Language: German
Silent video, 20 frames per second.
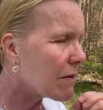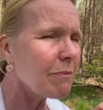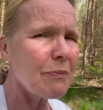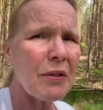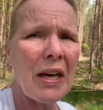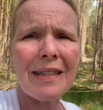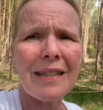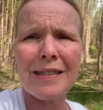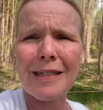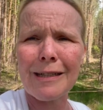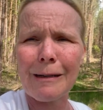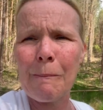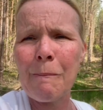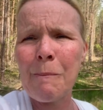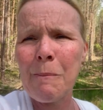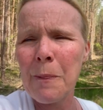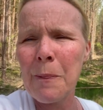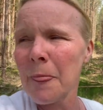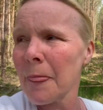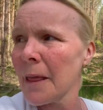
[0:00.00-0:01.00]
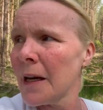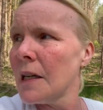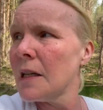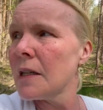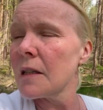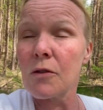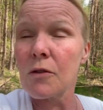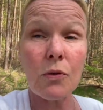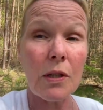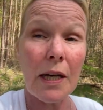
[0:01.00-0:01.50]
Jetzt.
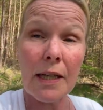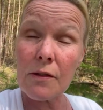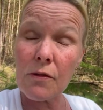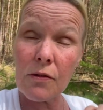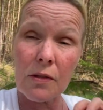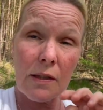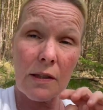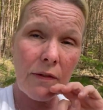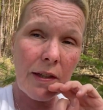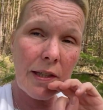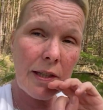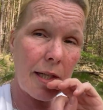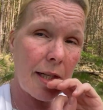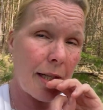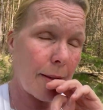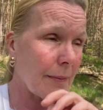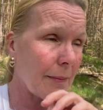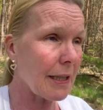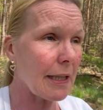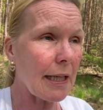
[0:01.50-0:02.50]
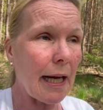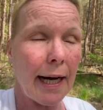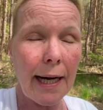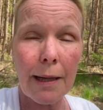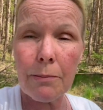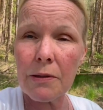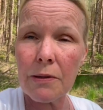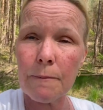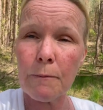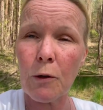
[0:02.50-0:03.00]
So kannst du nicht weiterleben. Ich
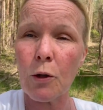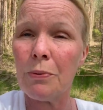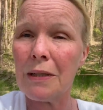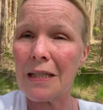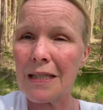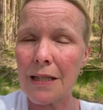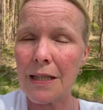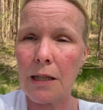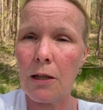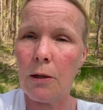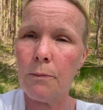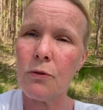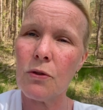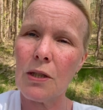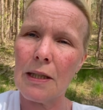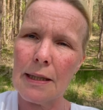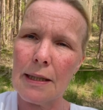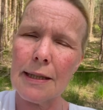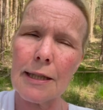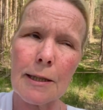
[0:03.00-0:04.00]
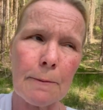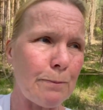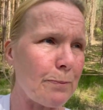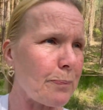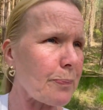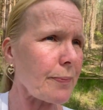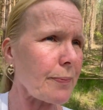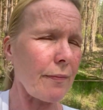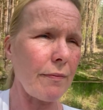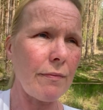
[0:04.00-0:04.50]
habe, ob ihr das glaubt oder nicht,
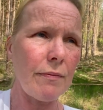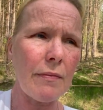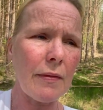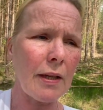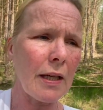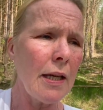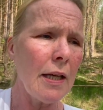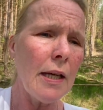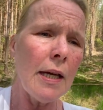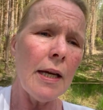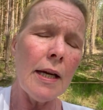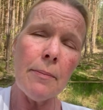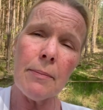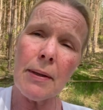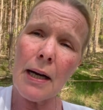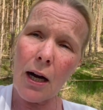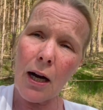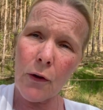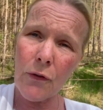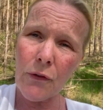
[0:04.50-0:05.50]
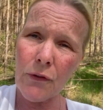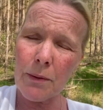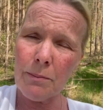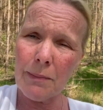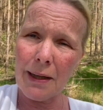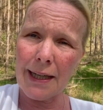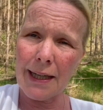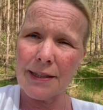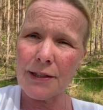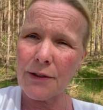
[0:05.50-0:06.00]
mir
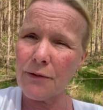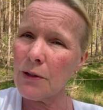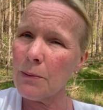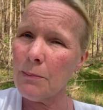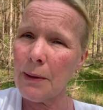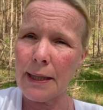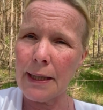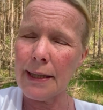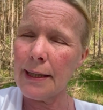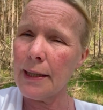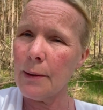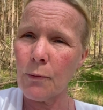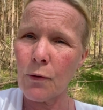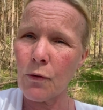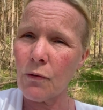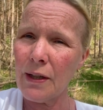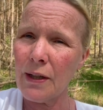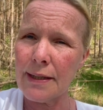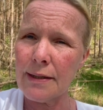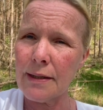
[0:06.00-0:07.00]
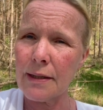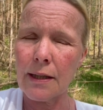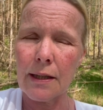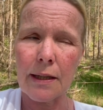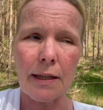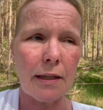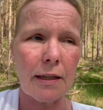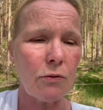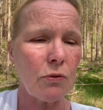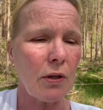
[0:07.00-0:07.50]
ausgemalt, wie mein Leben so weitergehen
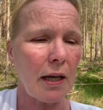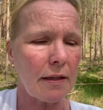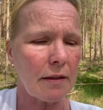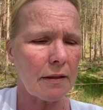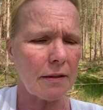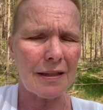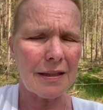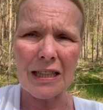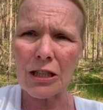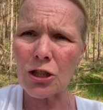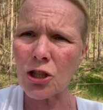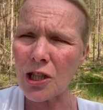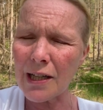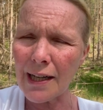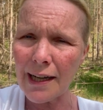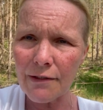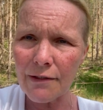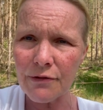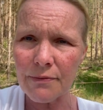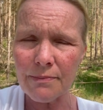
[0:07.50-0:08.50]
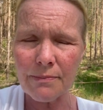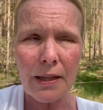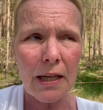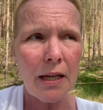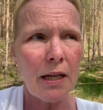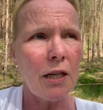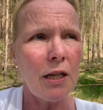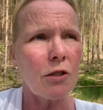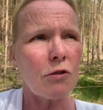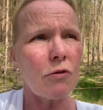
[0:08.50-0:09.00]
kann. Du kannst nicht schlafen,
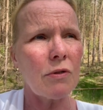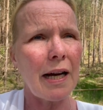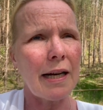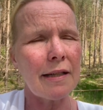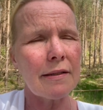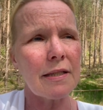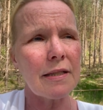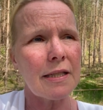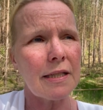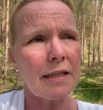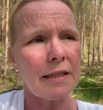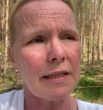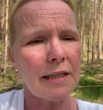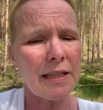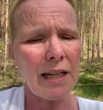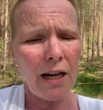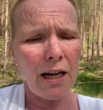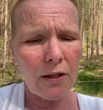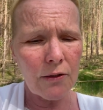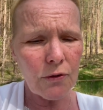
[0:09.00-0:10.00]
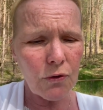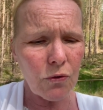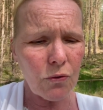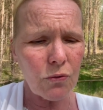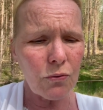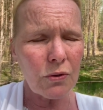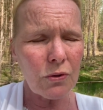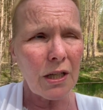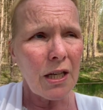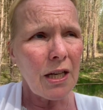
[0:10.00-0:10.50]
du kannst dich nicht
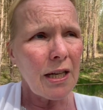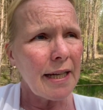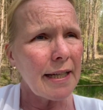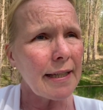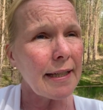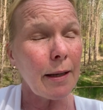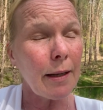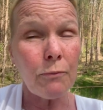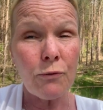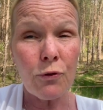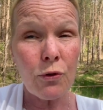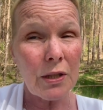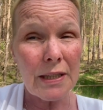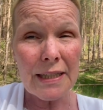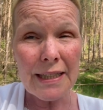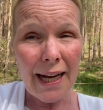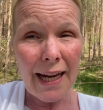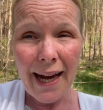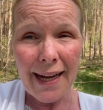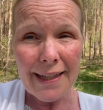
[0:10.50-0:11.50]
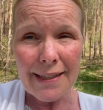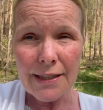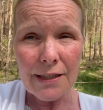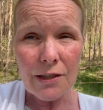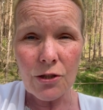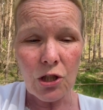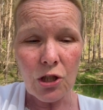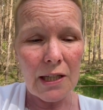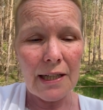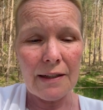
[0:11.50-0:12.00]
ausruhen. Ich habe wirklich gar nicht
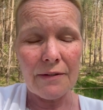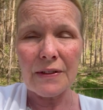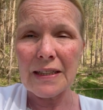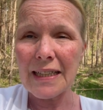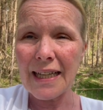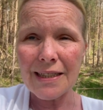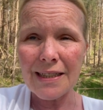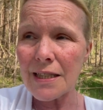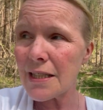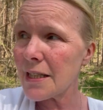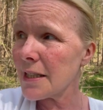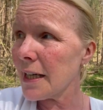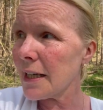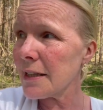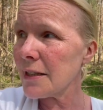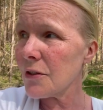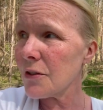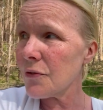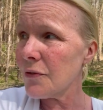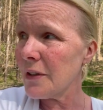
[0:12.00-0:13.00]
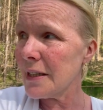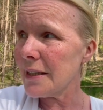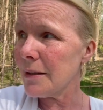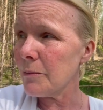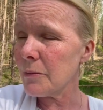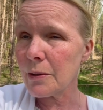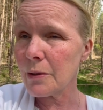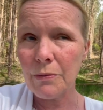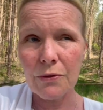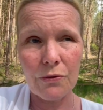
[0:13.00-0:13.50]
geschlafen, die ganze Nacht. Also wenn, da
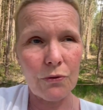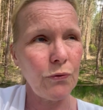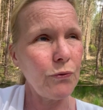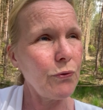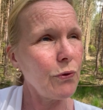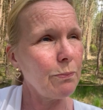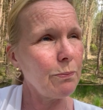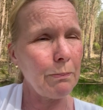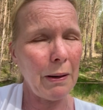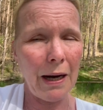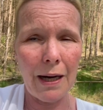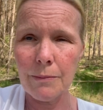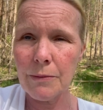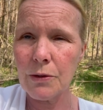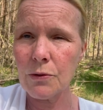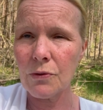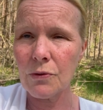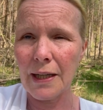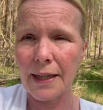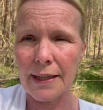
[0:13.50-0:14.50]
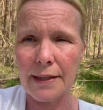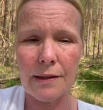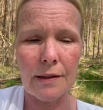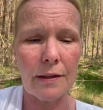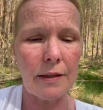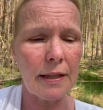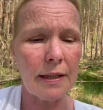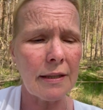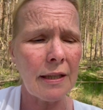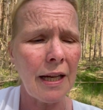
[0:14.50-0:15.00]
mich mal so für ein paar Minuten
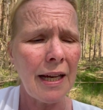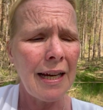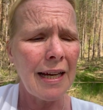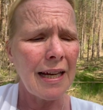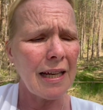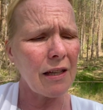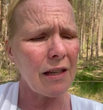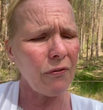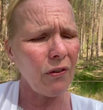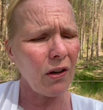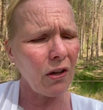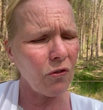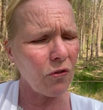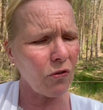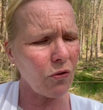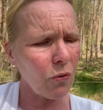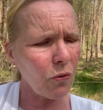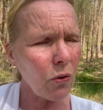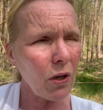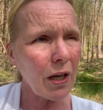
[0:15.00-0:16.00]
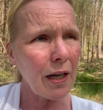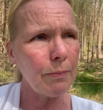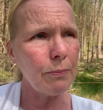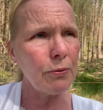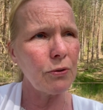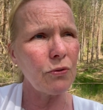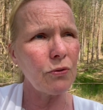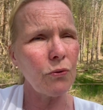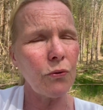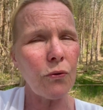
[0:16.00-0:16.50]
eingenickt. Ich war so
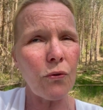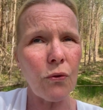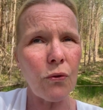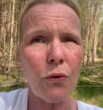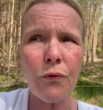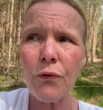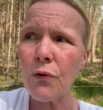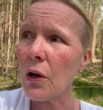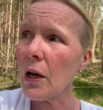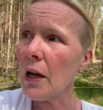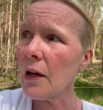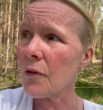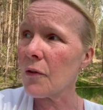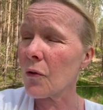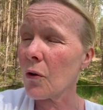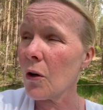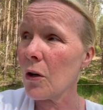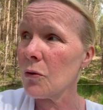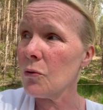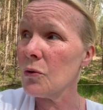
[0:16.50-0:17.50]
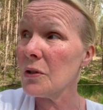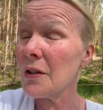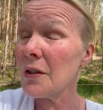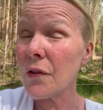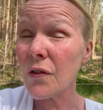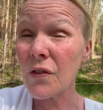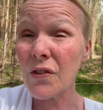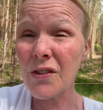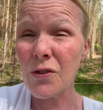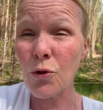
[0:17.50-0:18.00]
kaputt und so voller Sorge. Und
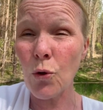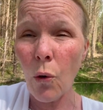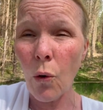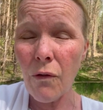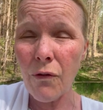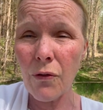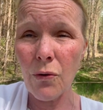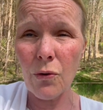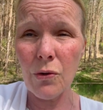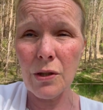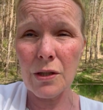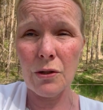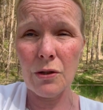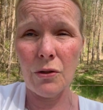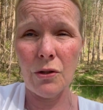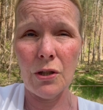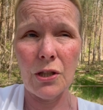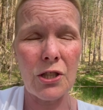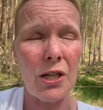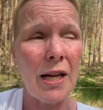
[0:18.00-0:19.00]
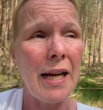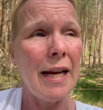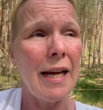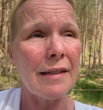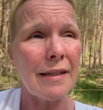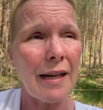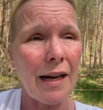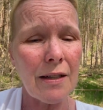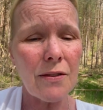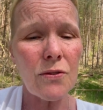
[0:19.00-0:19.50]
dieses doofe Ohrgeräusch,
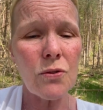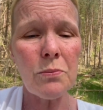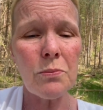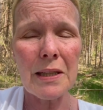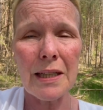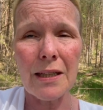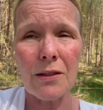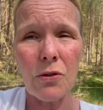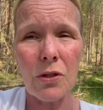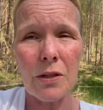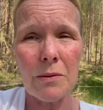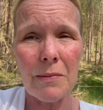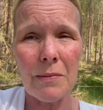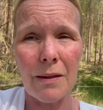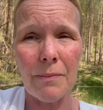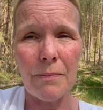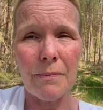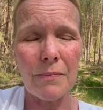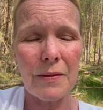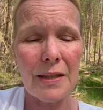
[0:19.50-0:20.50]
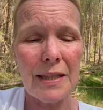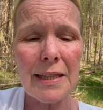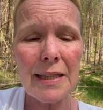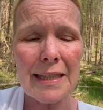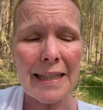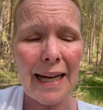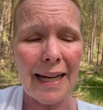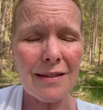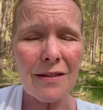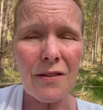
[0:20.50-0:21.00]
tagsüber ja noch immer nicht
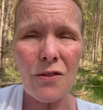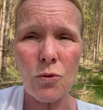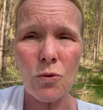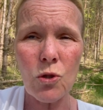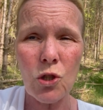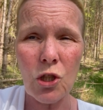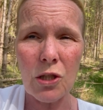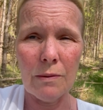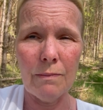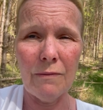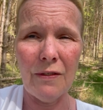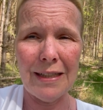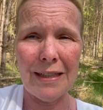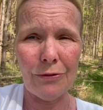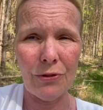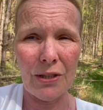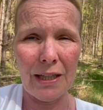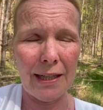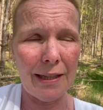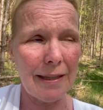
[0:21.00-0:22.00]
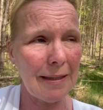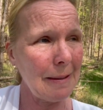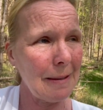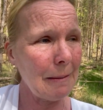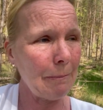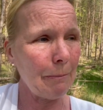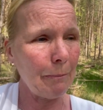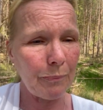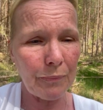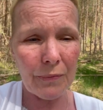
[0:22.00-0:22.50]
ganz so schlimm, weil du ja
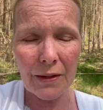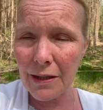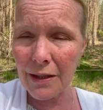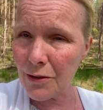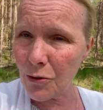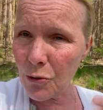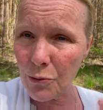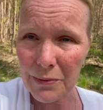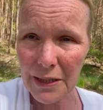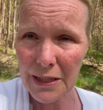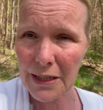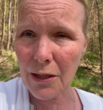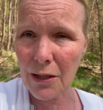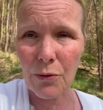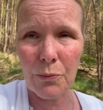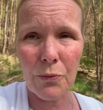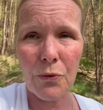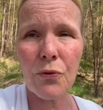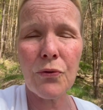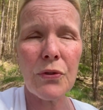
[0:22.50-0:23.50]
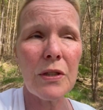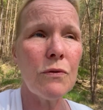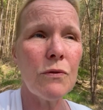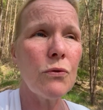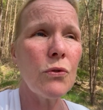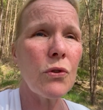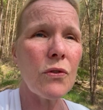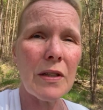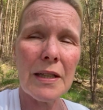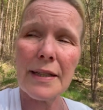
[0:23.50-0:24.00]
ähm, um dich herum so viel
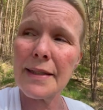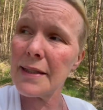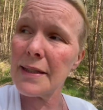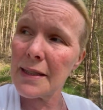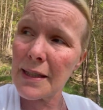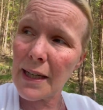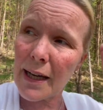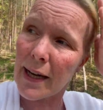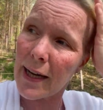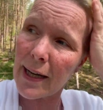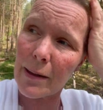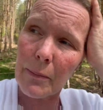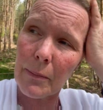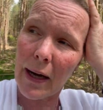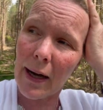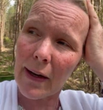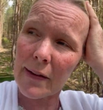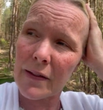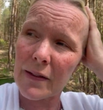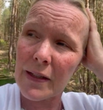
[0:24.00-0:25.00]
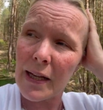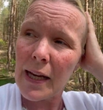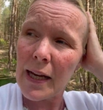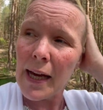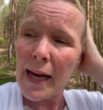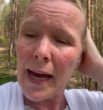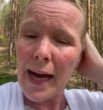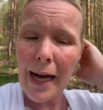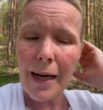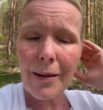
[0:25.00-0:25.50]
wuseligen Kram hast.
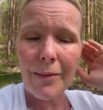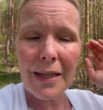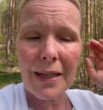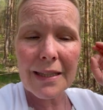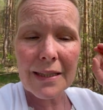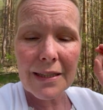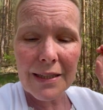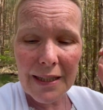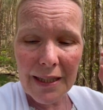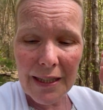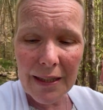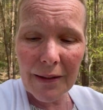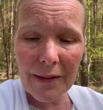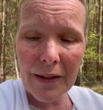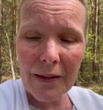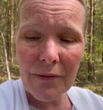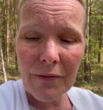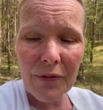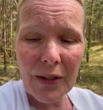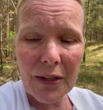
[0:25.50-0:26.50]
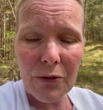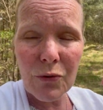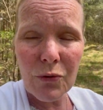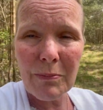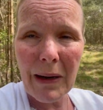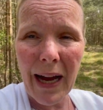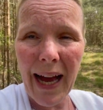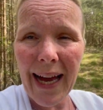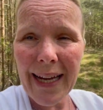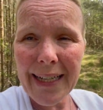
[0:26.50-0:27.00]
Aber je, wenn du
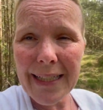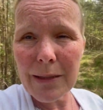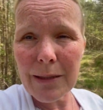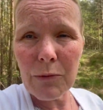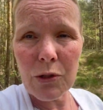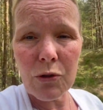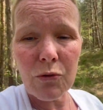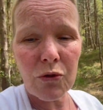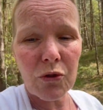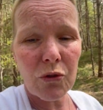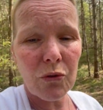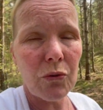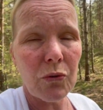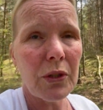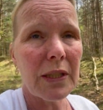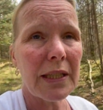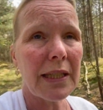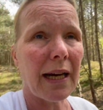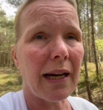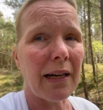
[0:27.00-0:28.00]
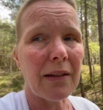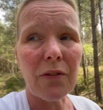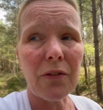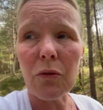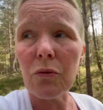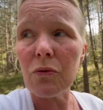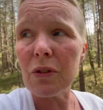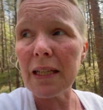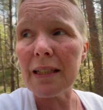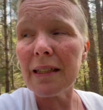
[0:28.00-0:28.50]
mal eine Minute ruhig hast,
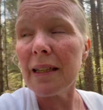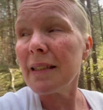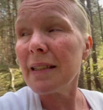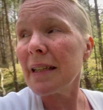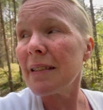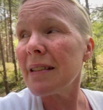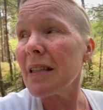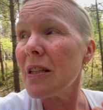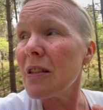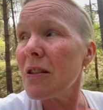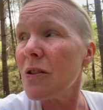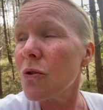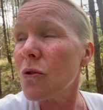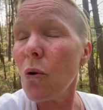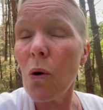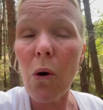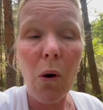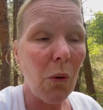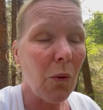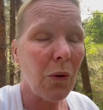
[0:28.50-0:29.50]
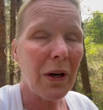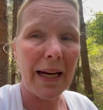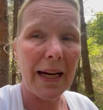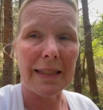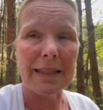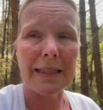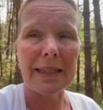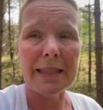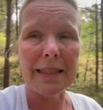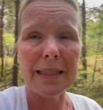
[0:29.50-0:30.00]
so, das, das ist so
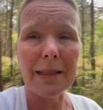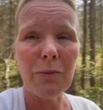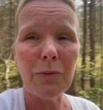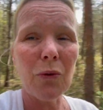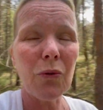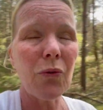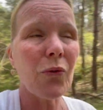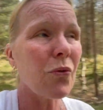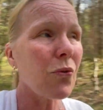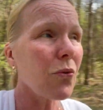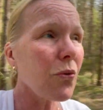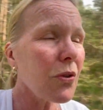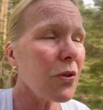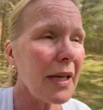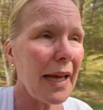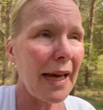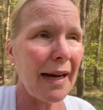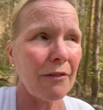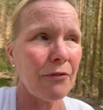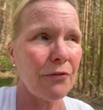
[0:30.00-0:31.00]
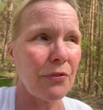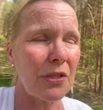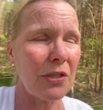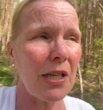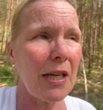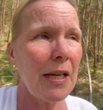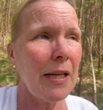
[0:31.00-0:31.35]
unangenehm und so nervig.